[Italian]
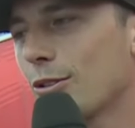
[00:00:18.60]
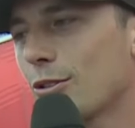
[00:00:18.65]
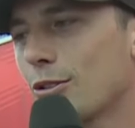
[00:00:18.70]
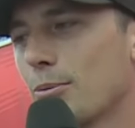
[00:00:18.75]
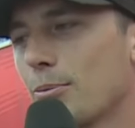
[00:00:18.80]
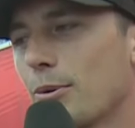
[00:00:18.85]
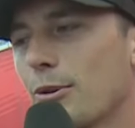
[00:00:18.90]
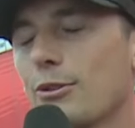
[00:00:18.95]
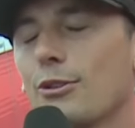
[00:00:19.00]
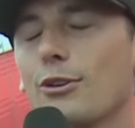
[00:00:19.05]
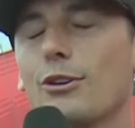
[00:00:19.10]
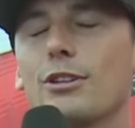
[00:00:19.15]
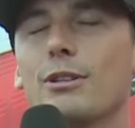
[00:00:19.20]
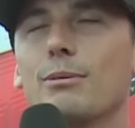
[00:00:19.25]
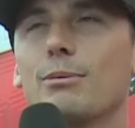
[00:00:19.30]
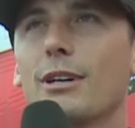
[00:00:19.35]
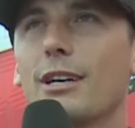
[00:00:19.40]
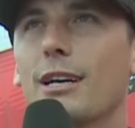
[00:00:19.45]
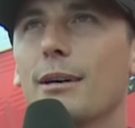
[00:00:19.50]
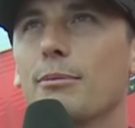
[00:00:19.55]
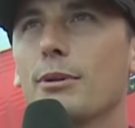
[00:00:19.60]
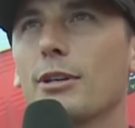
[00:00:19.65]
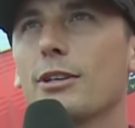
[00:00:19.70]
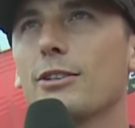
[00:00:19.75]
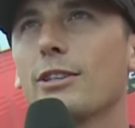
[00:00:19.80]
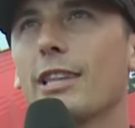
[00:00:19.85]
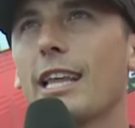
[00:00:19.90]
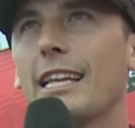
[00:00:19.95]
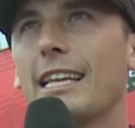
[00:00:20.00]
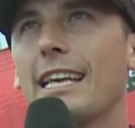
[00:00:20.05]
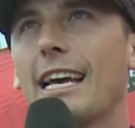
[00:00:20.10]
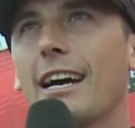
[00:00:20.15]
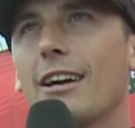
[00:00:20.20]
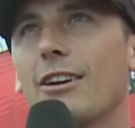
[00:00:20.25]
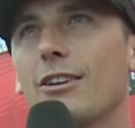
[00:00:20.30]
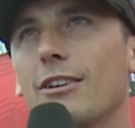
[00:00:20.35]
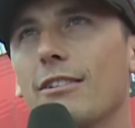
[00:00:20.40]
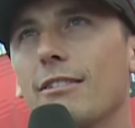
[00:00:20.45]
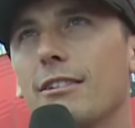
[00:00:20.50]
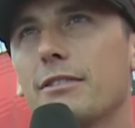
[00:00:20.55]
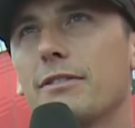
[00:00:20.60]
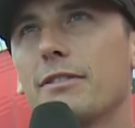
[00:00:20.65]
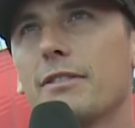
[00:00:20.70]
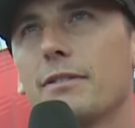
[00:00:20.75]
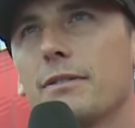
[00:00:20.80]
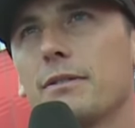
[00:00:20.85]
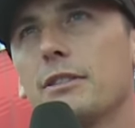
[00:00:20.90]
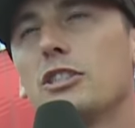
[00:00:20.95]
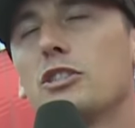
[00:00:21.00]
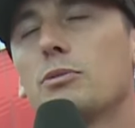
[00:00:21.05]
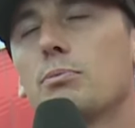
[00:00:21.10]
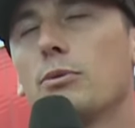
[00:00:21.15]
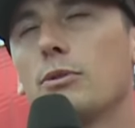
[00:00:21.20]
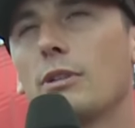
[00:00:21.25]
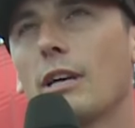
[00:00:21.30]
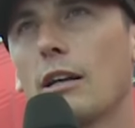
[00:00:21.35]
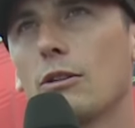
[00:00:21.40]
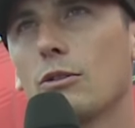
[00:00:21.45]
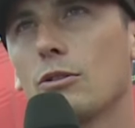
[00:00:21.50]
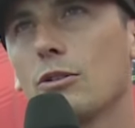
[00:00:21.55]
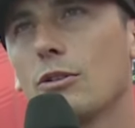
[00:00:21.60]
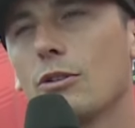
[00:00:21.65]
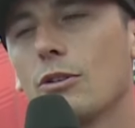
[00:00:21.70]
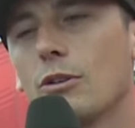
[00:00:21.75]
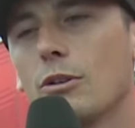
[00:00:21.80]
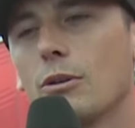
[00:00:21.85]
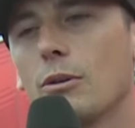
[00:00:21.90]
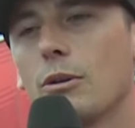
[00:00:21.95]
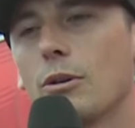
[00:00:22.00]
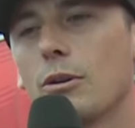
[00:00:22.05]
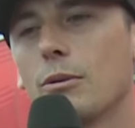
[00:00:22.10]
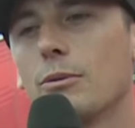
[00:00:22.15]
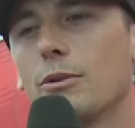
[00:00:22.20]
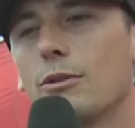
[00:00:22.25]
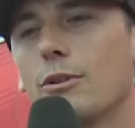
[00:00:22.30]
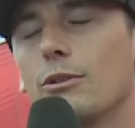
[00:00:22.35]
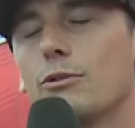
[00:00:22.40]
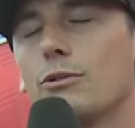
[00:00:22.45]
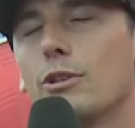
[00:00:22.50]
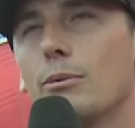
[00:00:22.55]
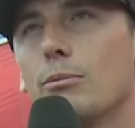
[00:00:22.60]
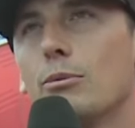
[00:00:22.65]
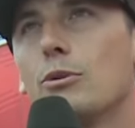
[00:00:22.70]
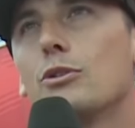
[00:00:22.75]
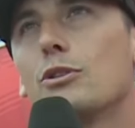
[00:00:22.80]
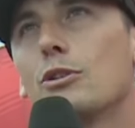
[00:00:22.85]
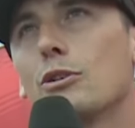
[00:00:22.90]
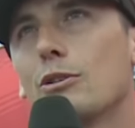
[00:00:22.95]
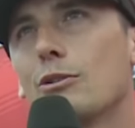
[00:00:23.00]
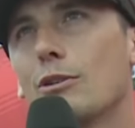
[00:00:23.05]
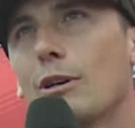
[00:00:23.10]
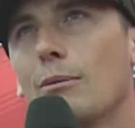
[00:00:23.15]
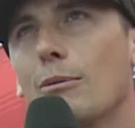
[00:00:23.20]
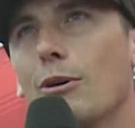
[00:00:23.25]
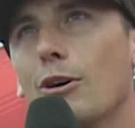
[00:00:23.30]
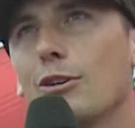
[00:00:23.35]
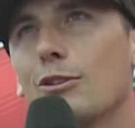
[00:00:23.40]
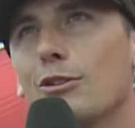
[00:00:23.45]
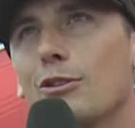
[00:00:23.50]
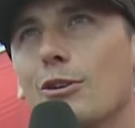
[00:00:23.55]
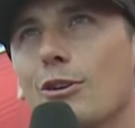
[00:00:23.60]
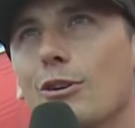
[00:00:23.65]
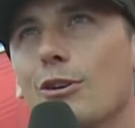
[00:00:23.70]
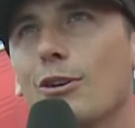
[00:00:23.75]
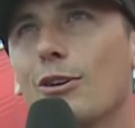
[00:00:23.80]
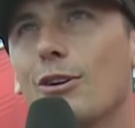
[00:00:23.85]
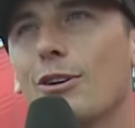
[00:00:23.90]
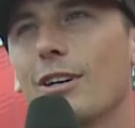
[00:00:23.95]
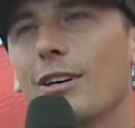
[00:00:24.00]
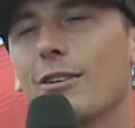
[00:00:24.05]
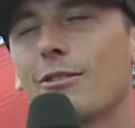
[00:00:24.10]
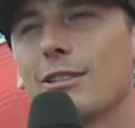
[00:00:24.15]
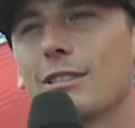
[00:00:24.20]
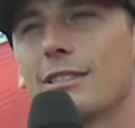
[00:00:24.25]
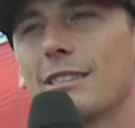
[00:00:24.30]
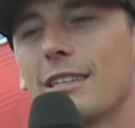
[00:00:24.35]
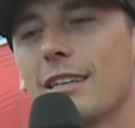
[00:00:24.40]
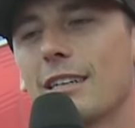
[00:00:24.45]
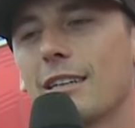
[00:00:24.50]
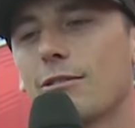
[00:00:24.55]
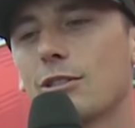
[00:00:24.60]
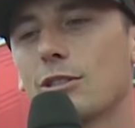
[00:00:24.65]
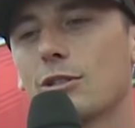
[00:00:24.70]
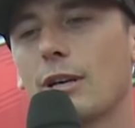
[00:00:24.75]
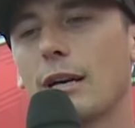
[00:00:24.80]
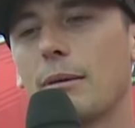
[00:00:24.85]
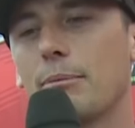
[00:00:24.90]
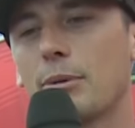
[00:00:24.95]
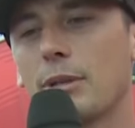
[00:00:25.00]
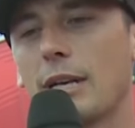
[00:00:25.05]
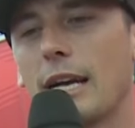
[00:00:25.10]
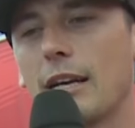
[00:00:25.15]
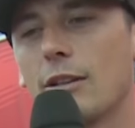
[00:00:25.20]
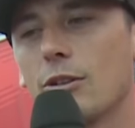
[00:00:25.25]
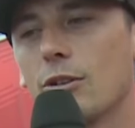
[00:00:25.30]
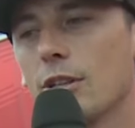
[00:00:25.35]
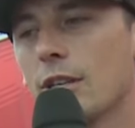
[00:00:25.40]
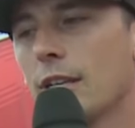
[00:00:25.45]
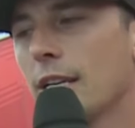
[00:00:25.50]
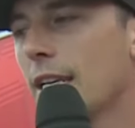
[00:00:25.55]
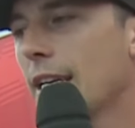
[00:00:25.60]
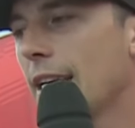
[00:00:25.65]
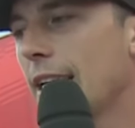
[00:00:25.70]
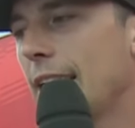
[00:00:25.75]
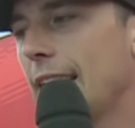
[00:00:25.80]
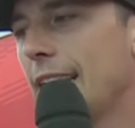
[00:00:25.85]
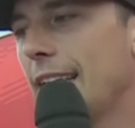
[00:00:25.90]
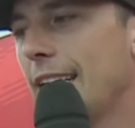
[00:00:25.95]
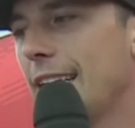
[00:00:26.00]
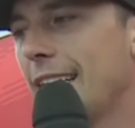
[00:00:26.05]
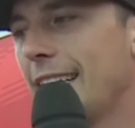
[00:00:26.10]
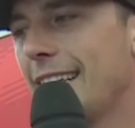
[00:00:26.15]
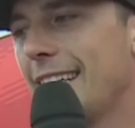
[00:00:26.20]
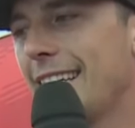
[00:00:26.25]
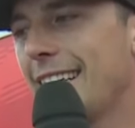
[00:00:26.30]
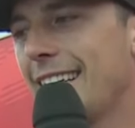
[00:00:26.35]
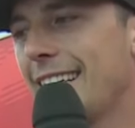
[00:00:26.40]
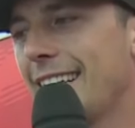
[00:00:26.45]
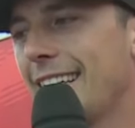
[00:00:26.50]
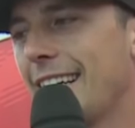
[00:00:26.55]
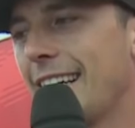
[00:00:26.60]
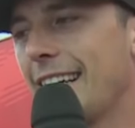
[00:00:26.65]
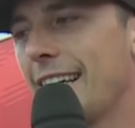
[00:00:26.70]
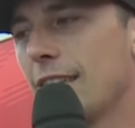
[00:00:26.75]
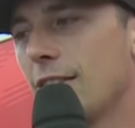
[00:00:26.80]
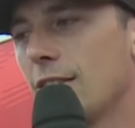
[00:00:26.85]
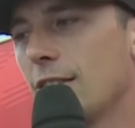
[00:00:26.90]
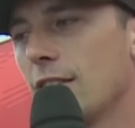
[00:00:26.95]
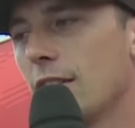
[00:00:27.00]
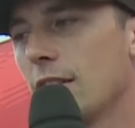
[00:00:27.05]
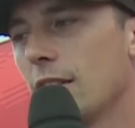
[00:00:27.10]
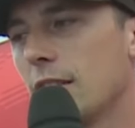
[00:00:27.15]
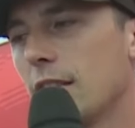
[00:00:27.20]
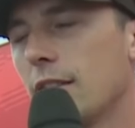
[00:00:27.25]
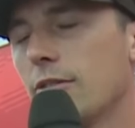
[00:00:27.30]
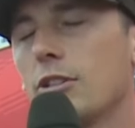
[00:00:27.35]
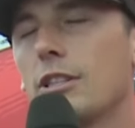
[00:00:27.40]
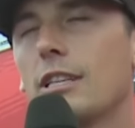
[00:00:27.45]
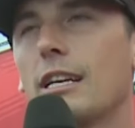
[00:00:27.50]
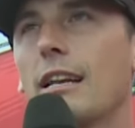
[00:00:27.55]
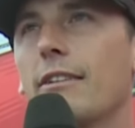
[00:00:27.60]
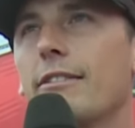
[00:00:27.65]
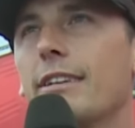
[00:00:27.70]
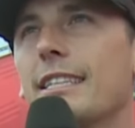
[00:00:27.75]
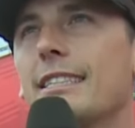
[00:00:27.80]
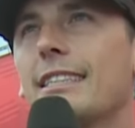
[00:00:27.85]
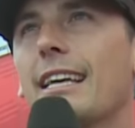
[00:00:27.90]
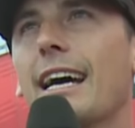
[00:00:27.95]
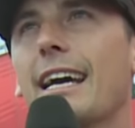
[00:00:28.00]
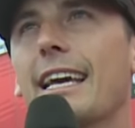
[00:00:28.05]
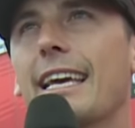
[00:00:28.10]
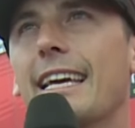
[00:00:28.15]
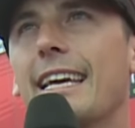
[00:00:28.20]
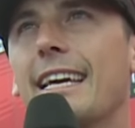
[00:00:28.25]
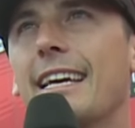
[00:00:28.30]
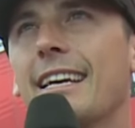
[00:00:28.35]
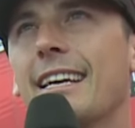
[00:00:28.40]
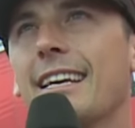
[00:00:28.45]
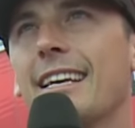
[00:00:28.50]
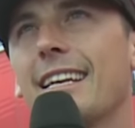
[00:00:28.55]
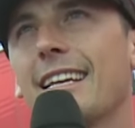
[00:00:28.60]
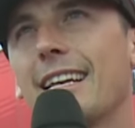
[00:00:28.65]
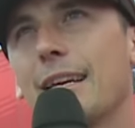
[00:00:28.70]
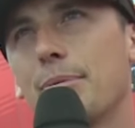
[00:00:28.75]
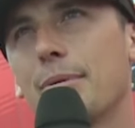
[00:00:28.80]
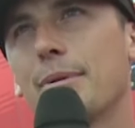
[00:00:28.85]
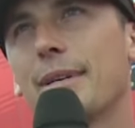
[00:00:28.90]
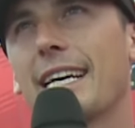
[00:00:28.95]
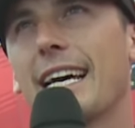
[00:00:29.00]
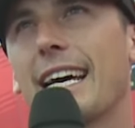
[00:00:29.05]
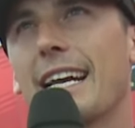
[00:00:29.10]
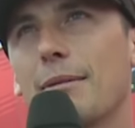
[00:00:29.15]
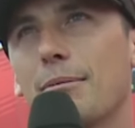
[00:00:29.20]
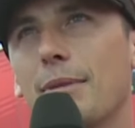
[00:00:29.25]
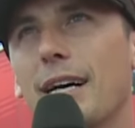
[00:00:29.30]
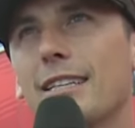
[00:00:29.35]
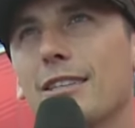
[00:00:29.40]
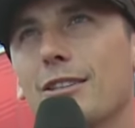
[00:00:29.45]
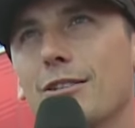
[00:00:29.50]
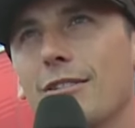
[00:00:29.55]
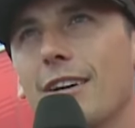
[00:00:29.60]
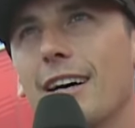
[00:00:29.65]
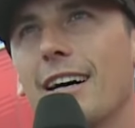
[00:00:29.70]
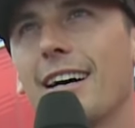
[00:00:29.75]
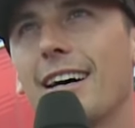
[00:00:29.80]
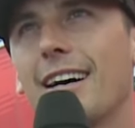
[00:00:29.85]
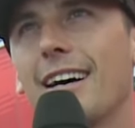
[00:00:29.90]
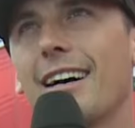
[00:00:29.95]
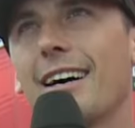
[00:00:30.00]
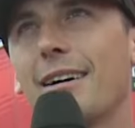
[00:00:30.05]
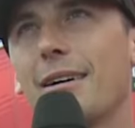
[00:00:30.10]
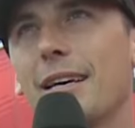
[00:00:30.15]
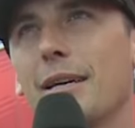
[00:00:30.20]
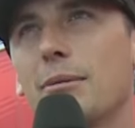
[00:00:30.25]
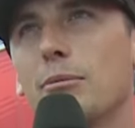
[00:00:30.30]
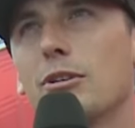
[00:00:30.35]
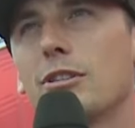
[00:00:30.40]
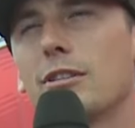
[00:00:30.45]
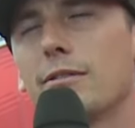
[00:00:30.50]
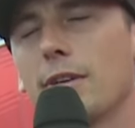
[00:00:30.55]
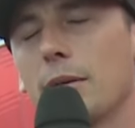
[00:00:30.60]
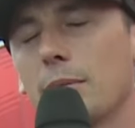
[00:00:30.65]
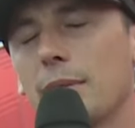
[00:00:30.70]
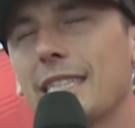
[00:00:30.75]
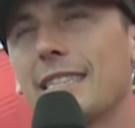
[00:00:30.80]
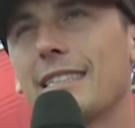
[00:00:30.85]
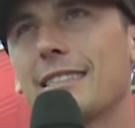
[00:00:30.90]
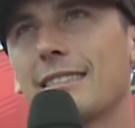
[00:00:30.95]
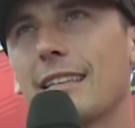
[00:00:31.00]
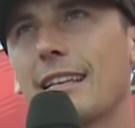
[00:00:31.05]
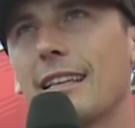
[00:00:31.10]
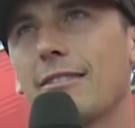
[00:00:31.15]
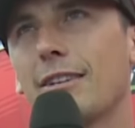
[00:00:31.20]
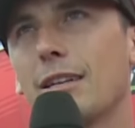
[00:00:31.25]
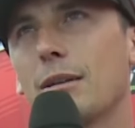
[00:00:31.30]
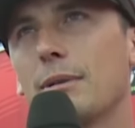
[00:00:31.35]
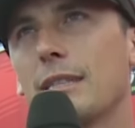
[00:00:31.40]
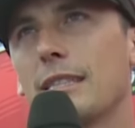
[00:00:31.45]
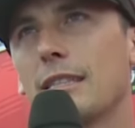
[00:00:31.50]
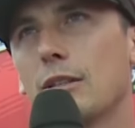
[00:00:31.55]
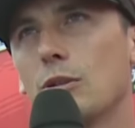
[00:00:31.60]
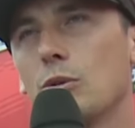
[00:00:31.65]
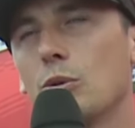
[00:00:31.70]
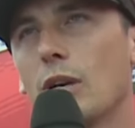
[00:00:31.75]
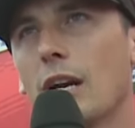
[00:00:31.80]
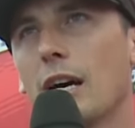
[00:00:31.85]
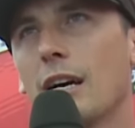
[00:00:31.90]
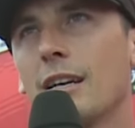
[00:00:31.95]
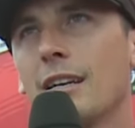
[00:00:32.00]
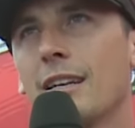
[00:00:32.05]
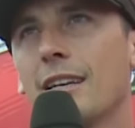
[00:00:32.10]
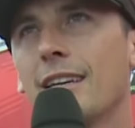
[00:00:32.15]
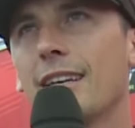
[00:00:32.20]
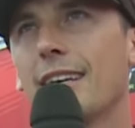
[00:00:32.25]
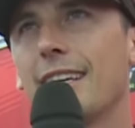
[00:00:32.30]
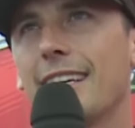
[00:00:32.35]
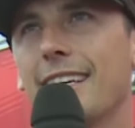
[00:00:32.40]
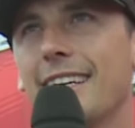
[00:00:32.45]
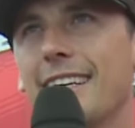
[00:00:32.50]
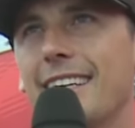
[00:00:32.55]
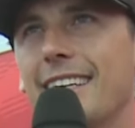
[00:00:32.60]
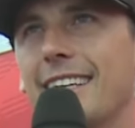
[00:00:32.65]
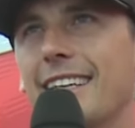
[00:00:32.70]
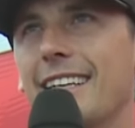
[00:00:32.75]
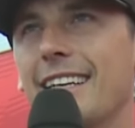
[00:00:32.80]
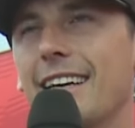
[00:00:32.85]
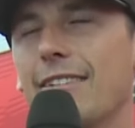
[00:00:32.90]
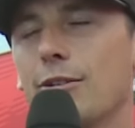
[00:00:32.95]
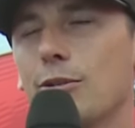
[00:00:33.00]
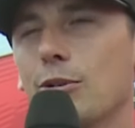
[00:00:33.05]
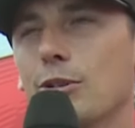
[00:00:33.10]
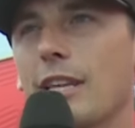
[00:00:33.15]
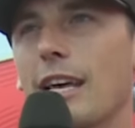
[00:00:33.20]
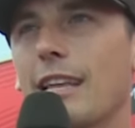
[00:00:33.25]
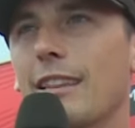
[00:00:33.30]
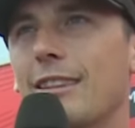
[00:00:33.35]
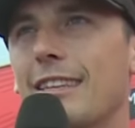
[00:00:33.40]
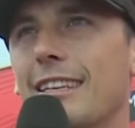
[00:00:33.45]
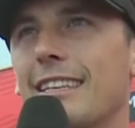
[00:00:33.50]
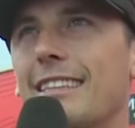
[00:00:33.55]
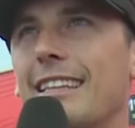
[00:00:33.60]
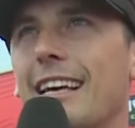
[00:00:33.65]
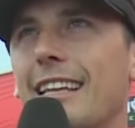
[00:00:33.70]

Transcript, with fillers: questo prototipo al campionato italiano e aver disputato comunque un debutto di una moto in, questa, in questo campionato e devo dire la verità che la prima gara a Mantova emotivamente è stata veramente dura e avevo tanti,